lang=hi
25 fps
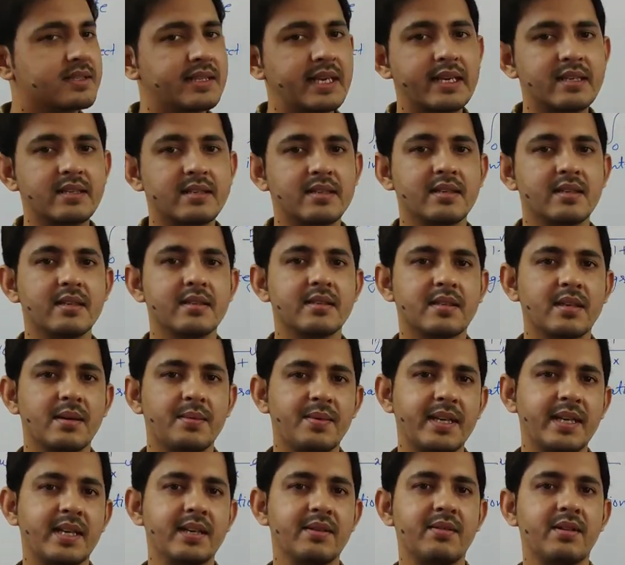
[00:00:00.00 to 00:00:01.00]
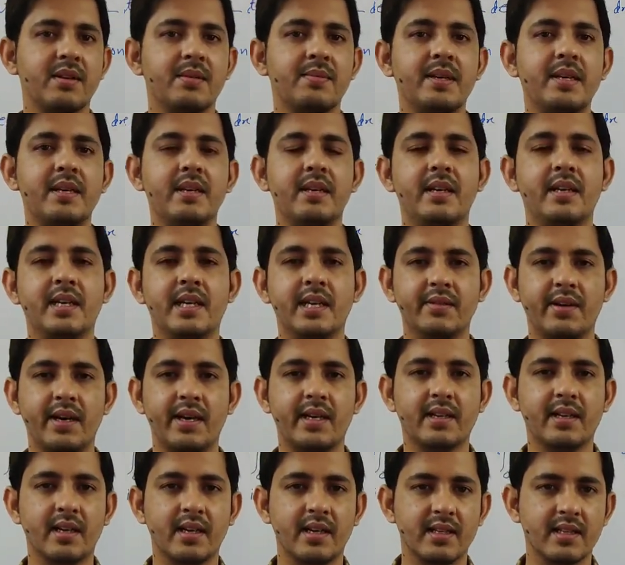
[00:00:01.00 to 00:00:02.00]
सिक्स सब इंटरवल में
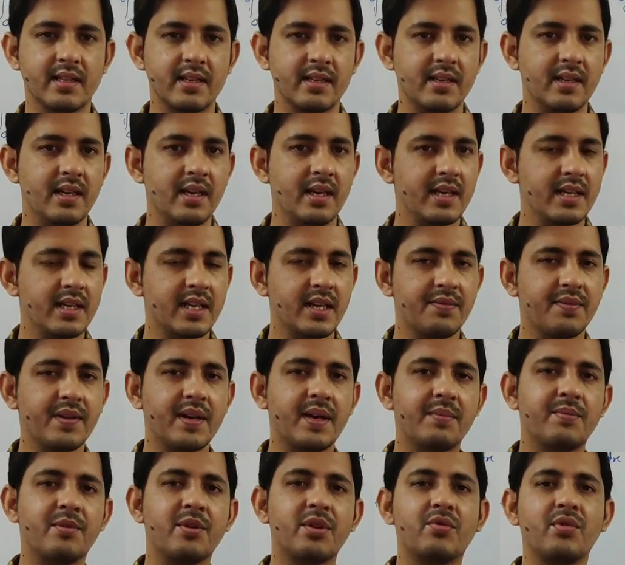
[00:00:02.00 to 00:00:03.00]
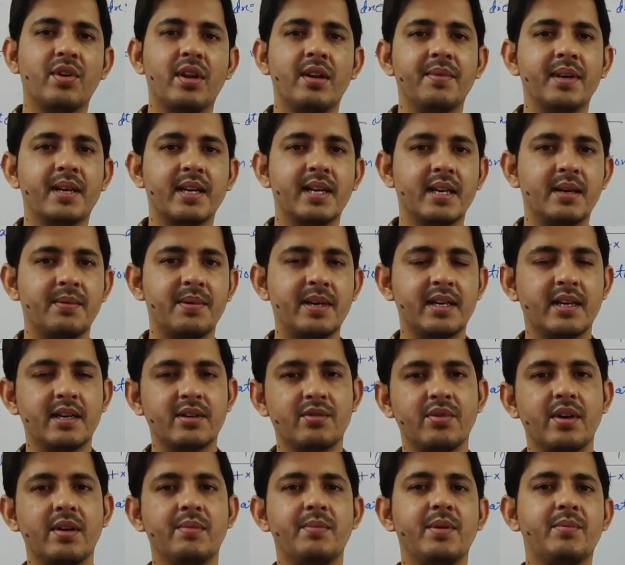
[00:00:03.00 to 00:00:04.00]
डिवाइड कर लेते हैं या फिर आपको ट्वेल्व में करना पड़ेगा
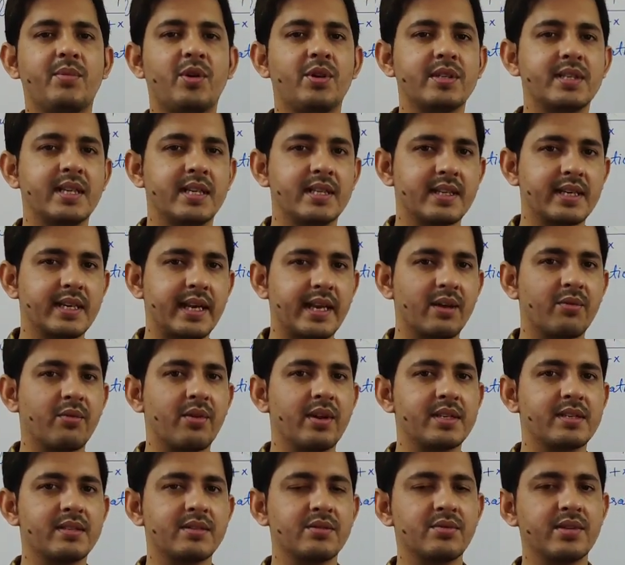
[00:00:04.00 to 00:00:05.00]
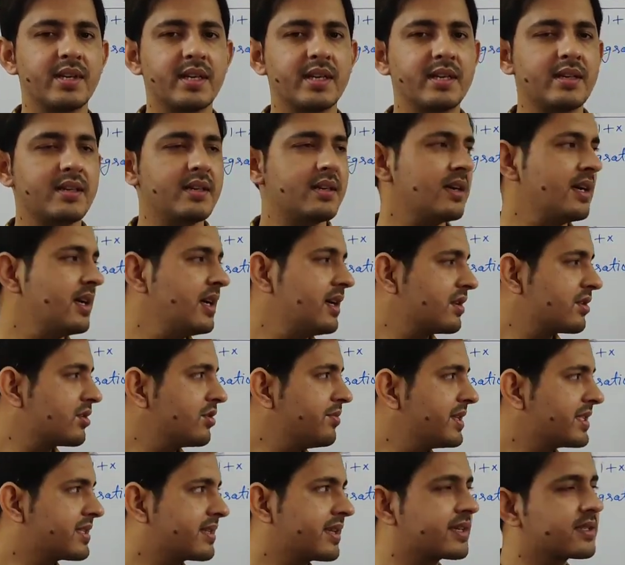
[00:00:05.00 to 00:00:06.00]
ट्वेल्व में बहुत ज़्यादा कैलकुलेशन हो जाएगी तो
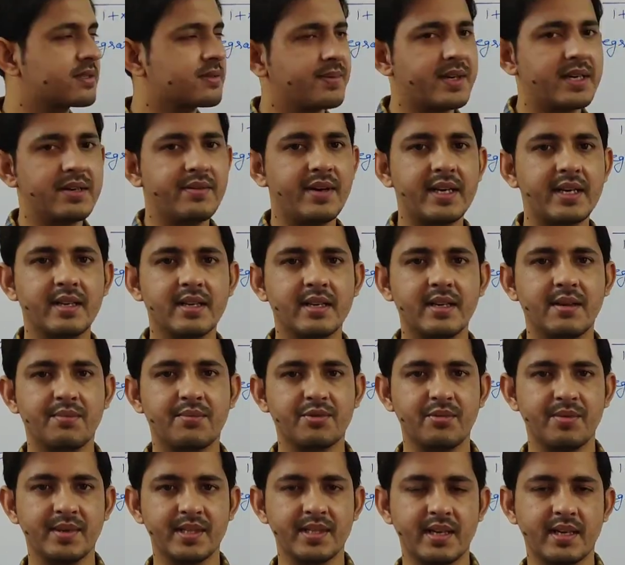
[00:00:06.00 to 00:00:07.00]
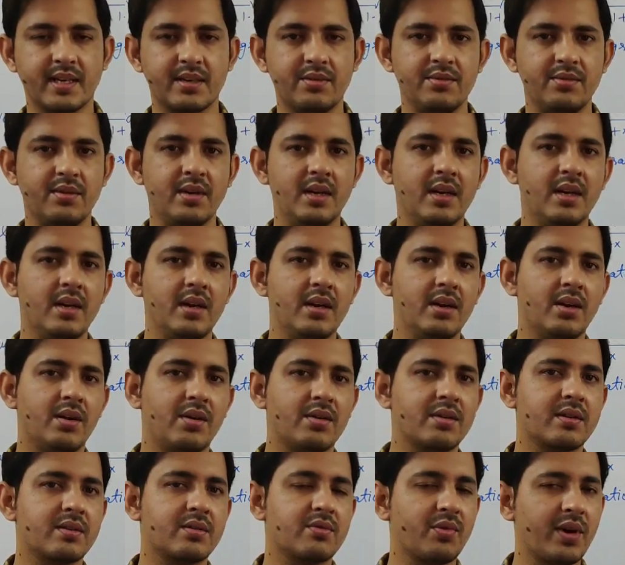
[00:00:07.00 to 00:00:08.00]
मैं सिक्स में डिवाइड करके आपको बता रहा हूँ
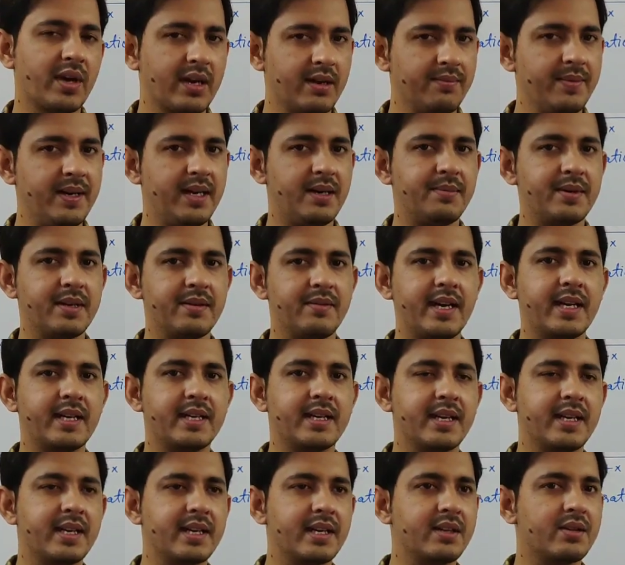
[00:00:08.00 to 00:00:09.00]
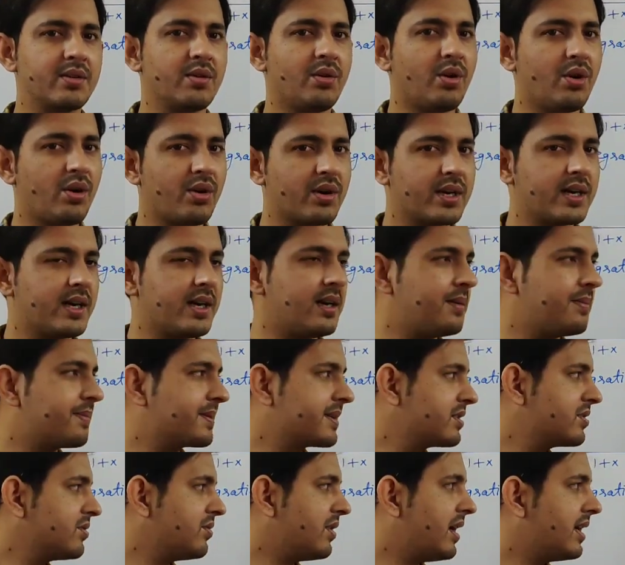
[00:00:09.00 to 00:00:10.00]
और ट्वेल्व में आप डिवाइड करेंगे तो और
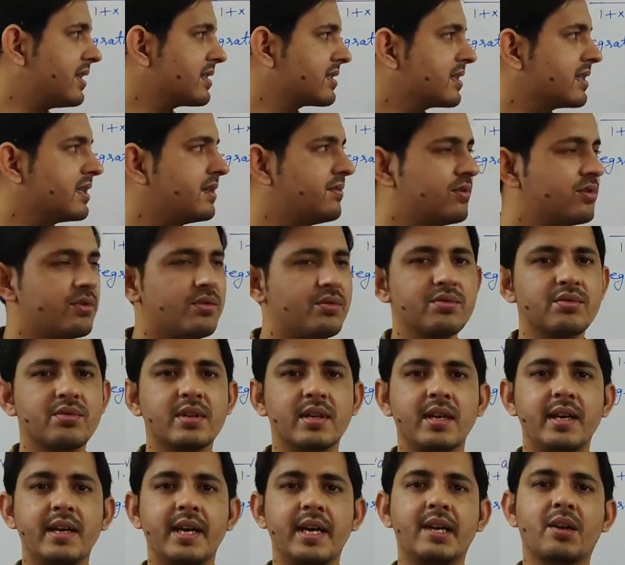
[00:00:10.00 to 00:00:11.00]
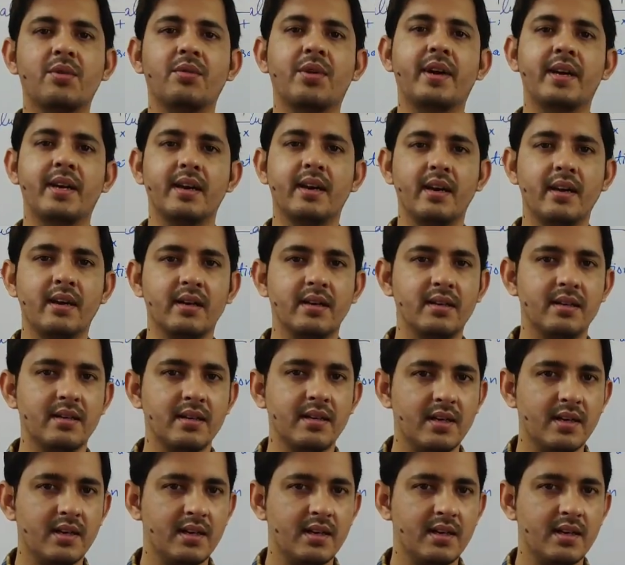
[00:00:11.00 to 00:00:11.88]
आपका जो आंसर है वो उतना एक्यूरेट आएगा